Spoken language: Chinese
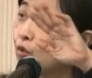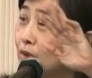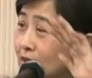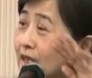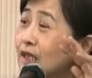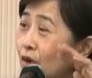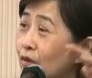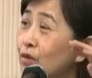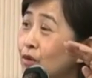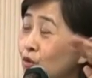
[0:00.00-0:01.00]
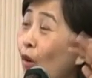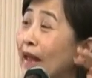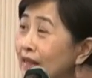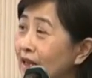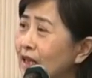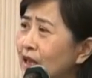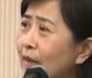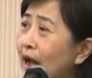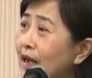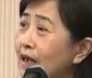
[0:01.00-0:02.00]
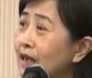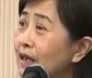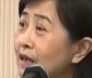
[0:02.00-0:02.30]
已经对以前是有这个惯例的，那